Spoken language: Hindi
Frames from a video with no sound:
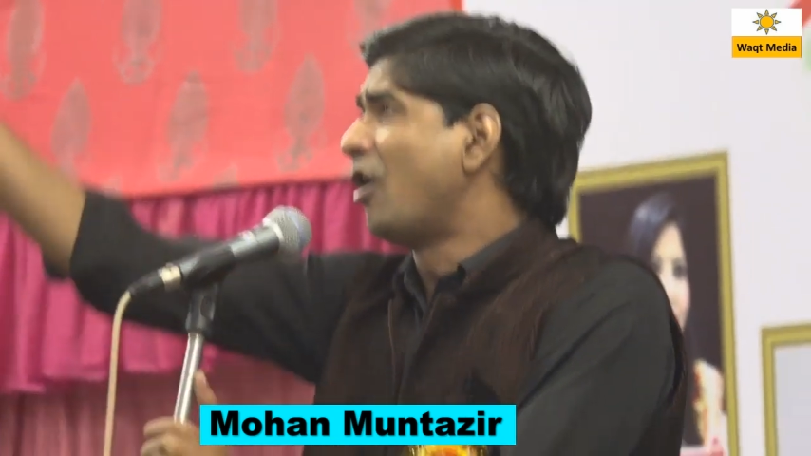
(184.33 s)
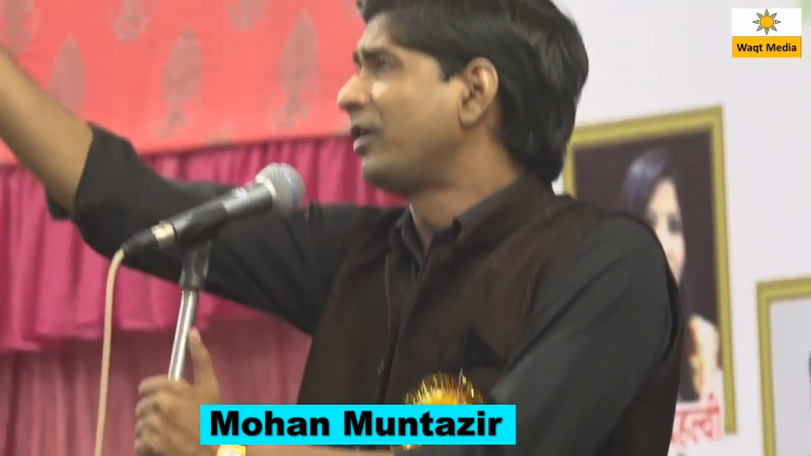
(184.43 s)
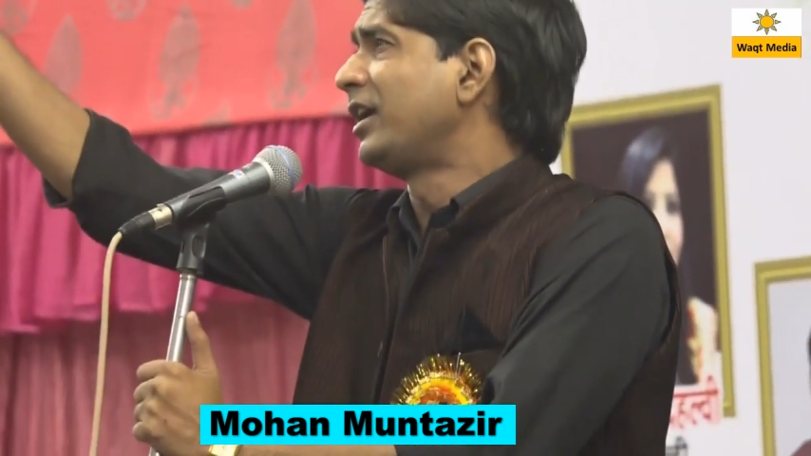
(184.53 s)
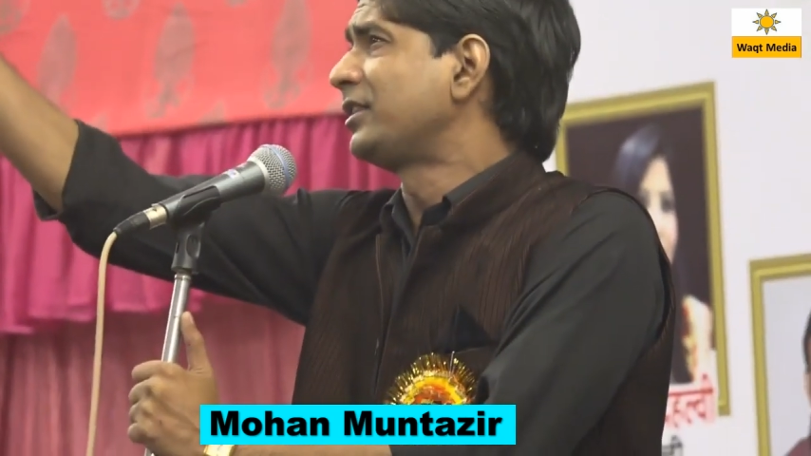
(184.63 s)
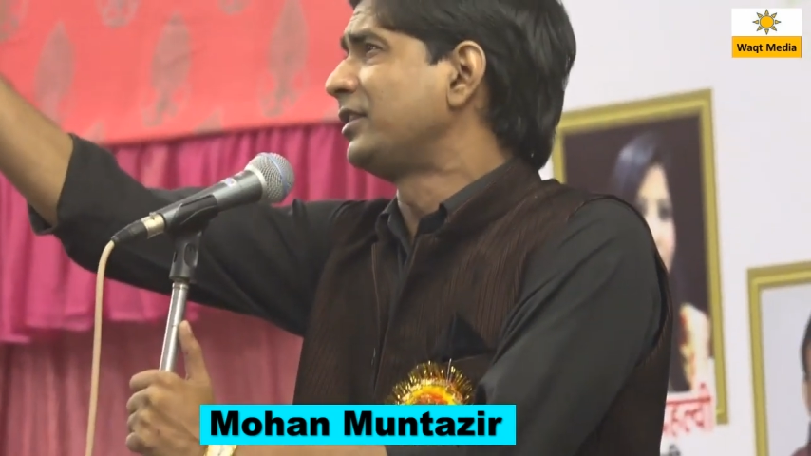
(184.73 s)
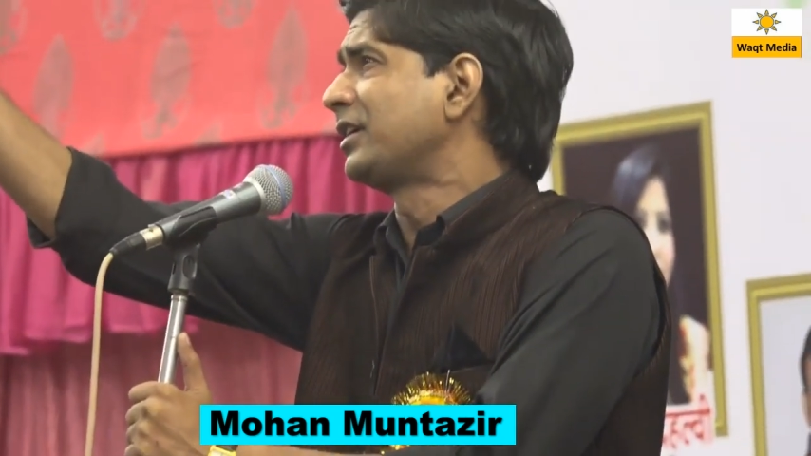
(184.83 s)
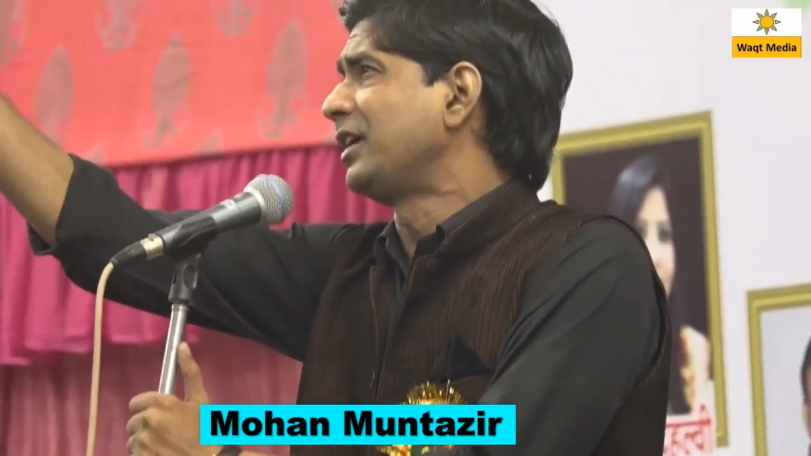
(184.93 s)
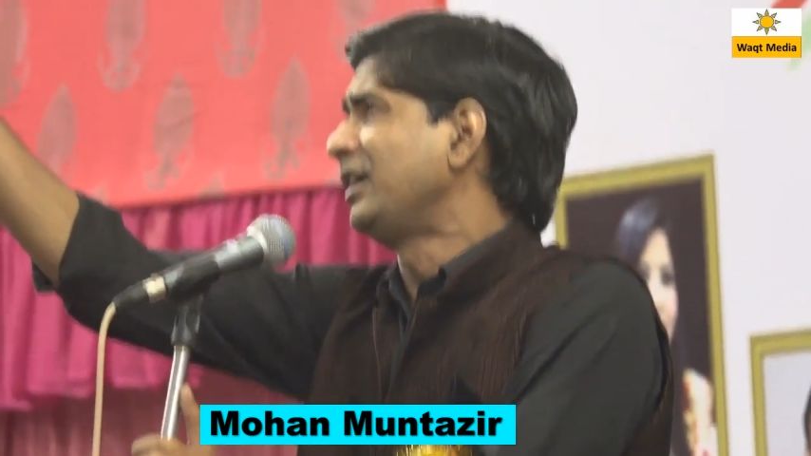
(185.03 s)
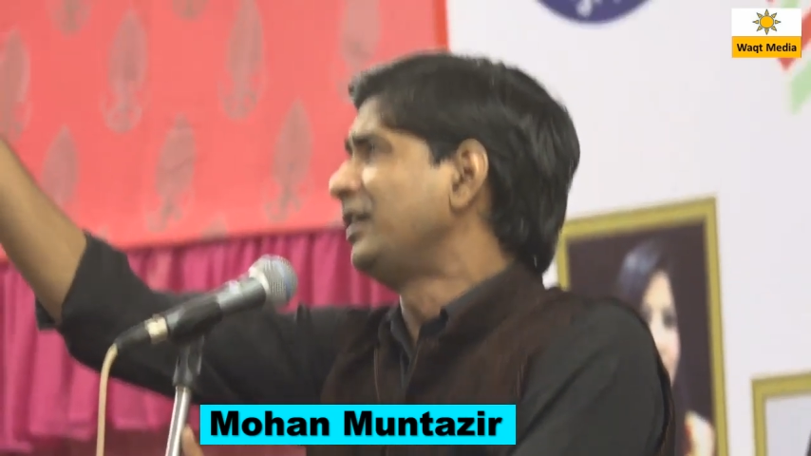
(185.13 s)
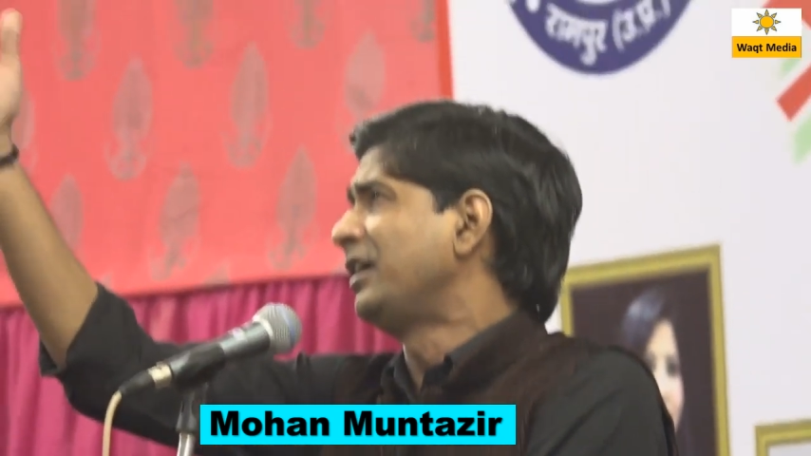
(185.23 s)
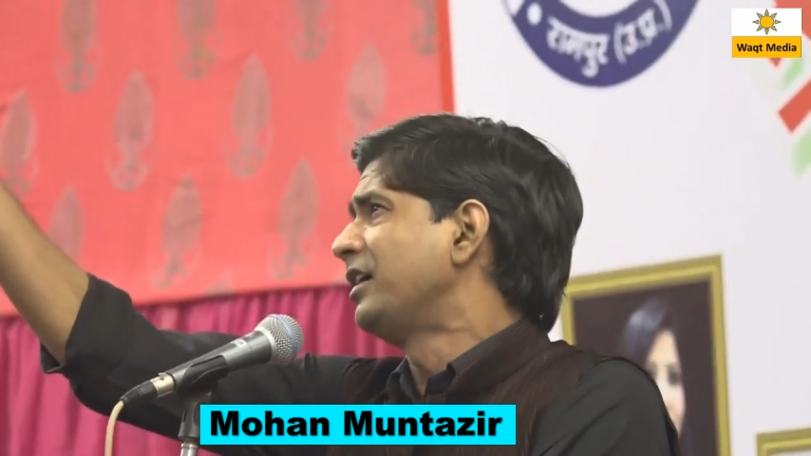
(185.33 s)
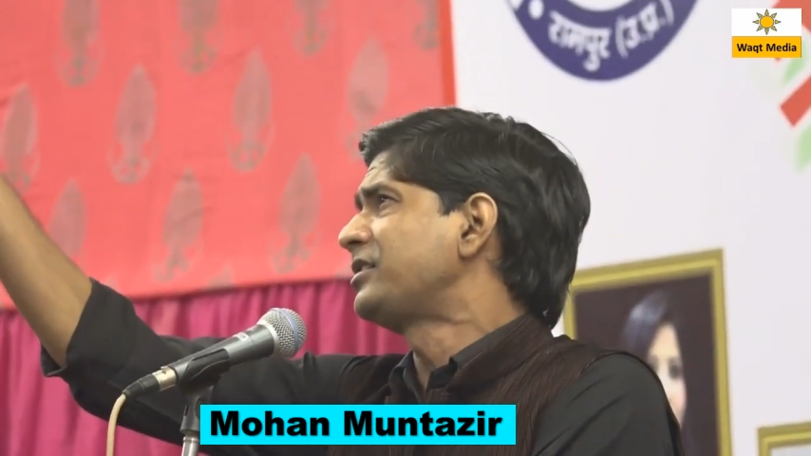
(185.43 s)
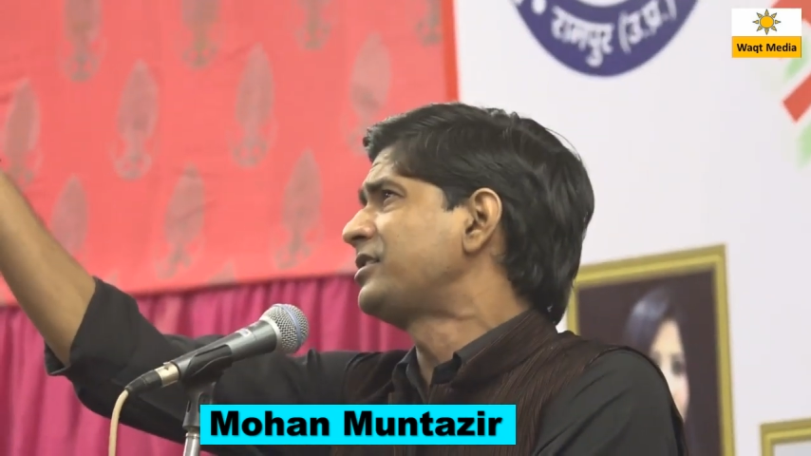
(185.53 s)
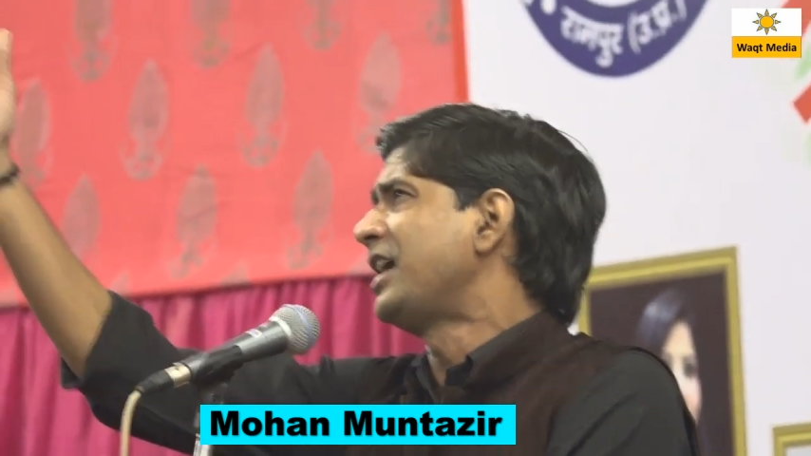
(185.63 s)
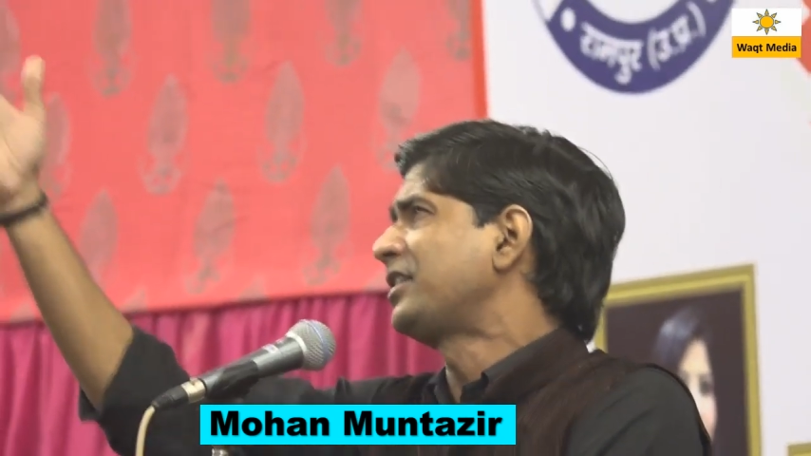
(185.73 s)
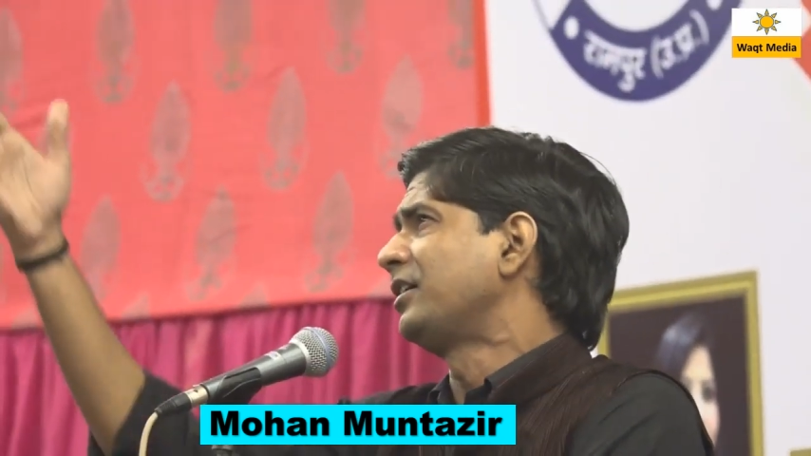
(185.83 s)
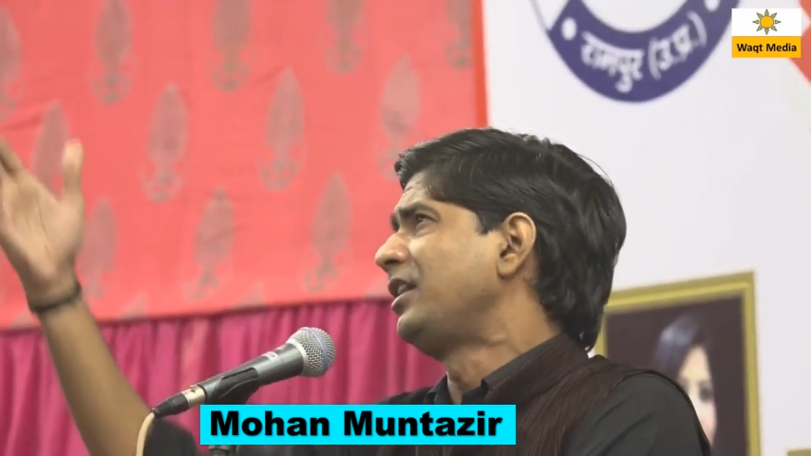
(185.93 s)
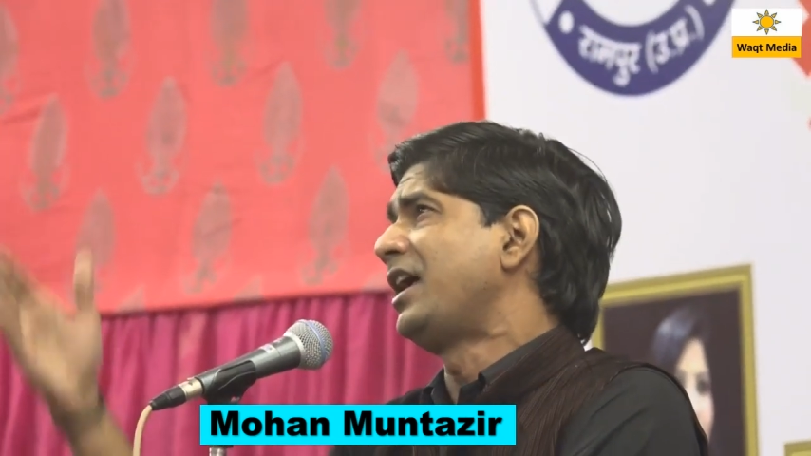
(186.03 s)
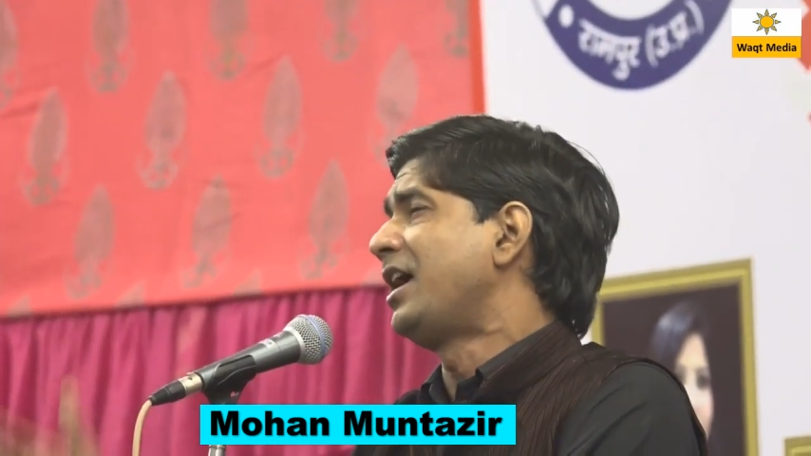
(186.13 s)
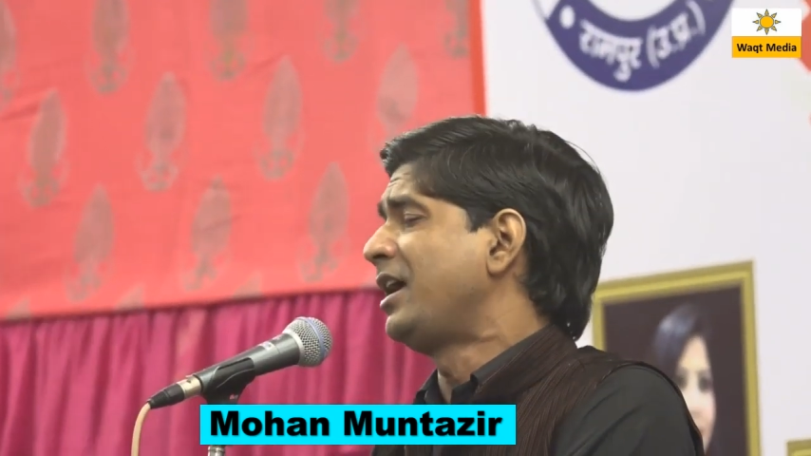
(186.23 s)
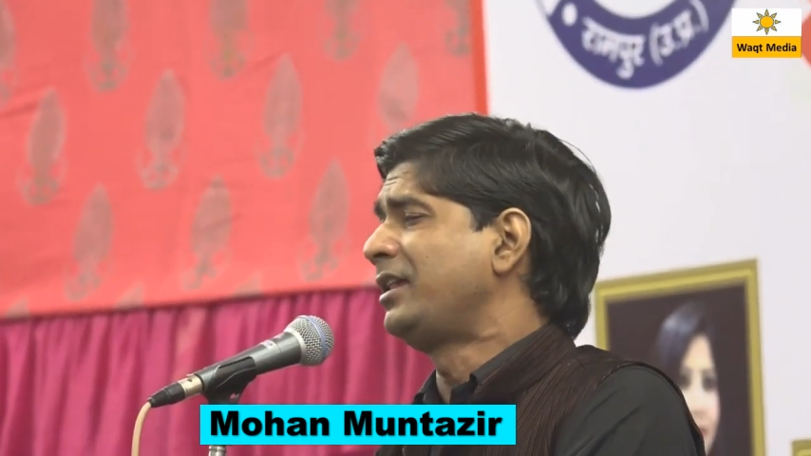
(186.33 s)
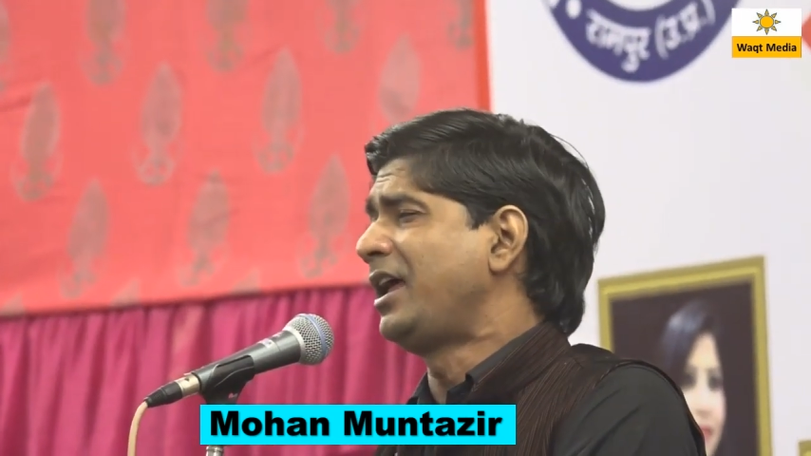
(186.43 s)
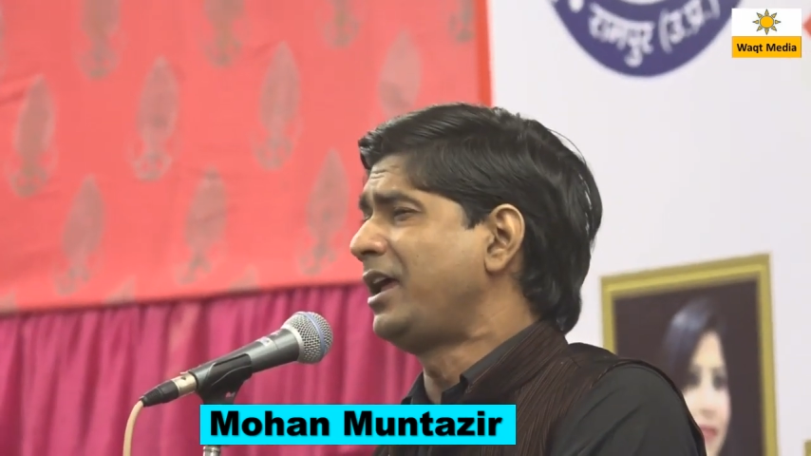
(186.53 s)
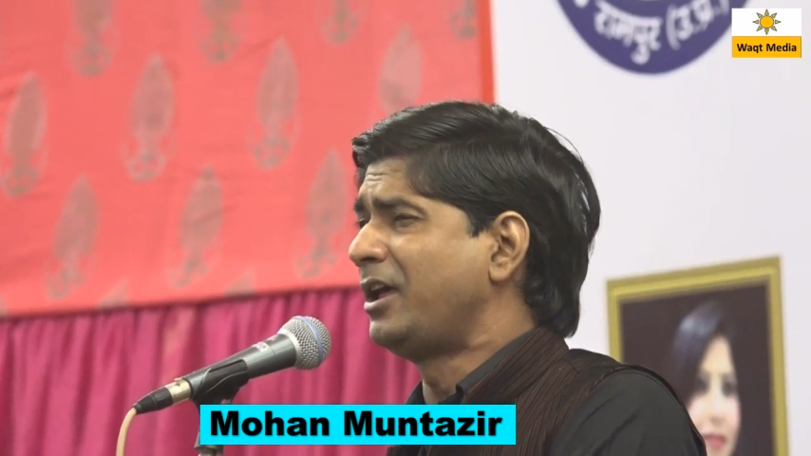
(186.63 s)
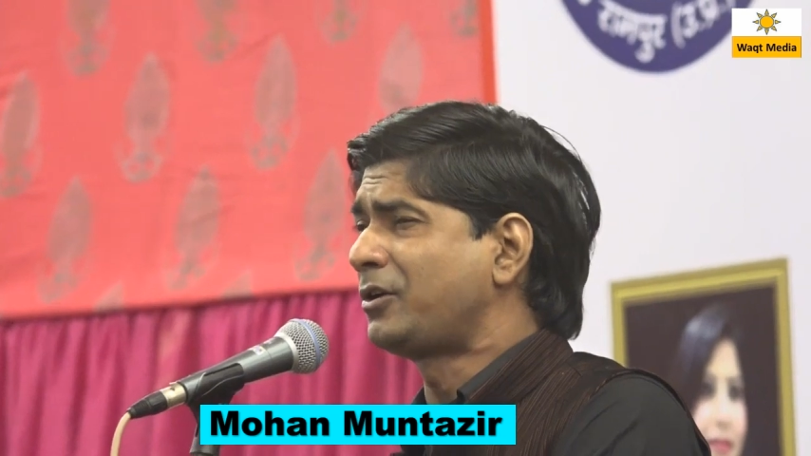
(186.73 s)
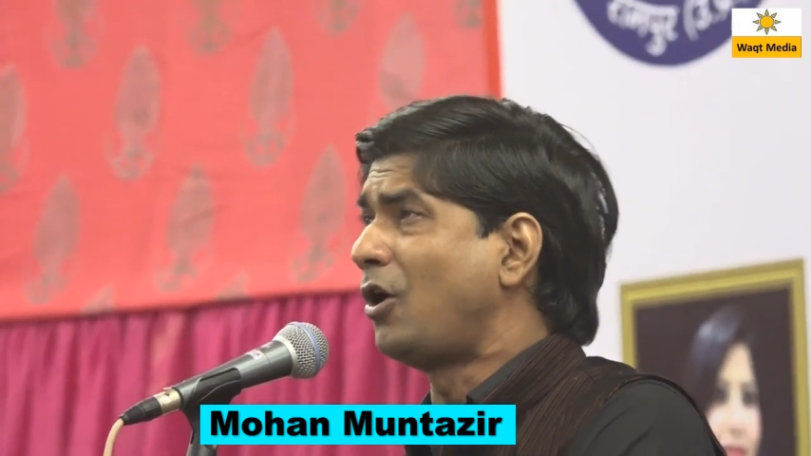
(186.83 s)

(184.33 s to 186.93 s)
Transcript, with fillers: औरत की इज्जत लेने